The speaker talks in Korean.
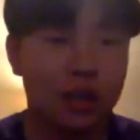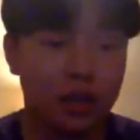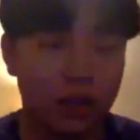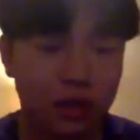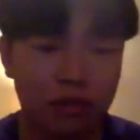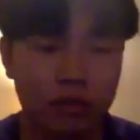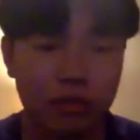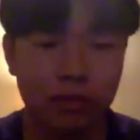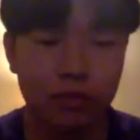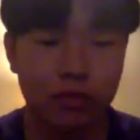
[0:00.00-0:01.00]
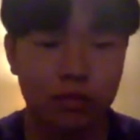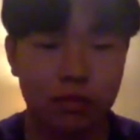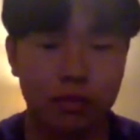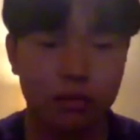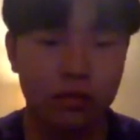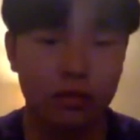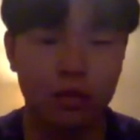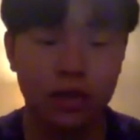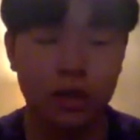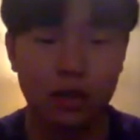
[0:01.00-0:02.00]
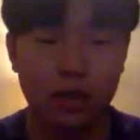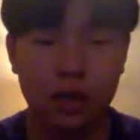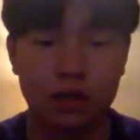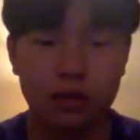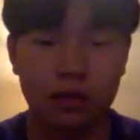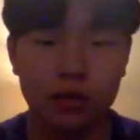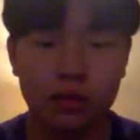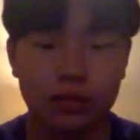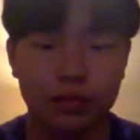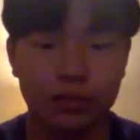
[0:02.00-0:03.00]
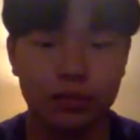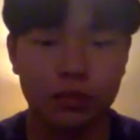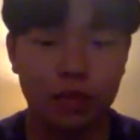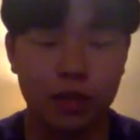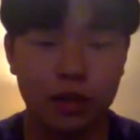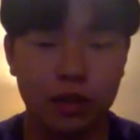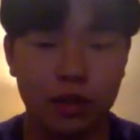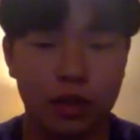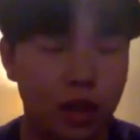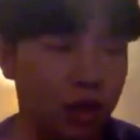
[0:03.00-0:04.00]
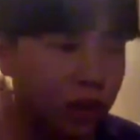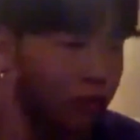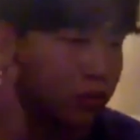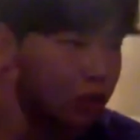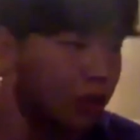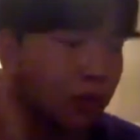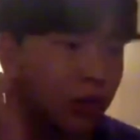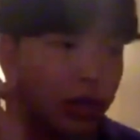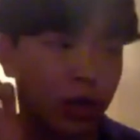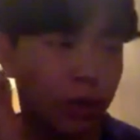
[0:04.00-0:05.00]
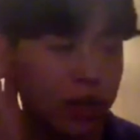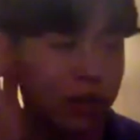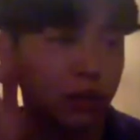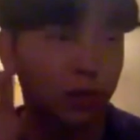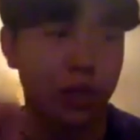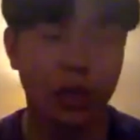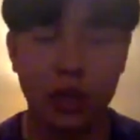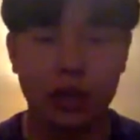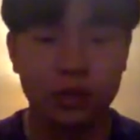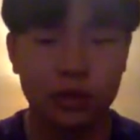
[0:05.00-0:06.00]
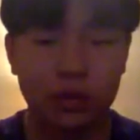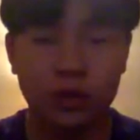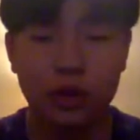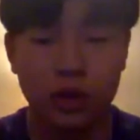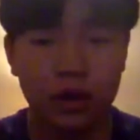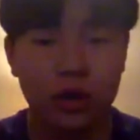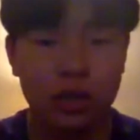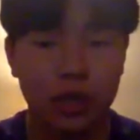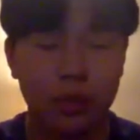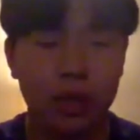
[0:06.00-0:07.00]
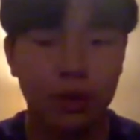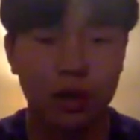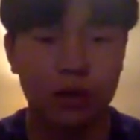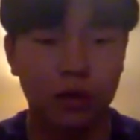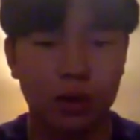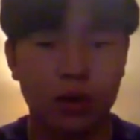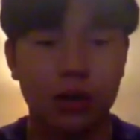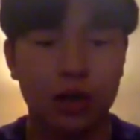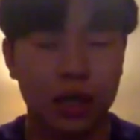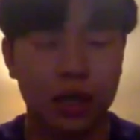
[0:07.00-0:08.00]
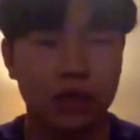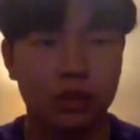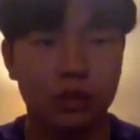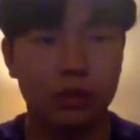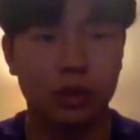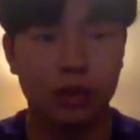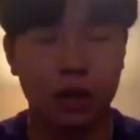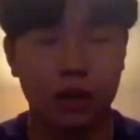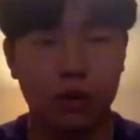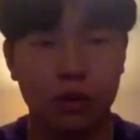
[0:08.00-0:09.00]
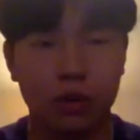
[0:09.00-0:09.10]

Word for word: Um, 그래가지고 네, 주 일요일에 와서 도착해가지고 새벽에 와서 월요일 날 다시 수업 들어가고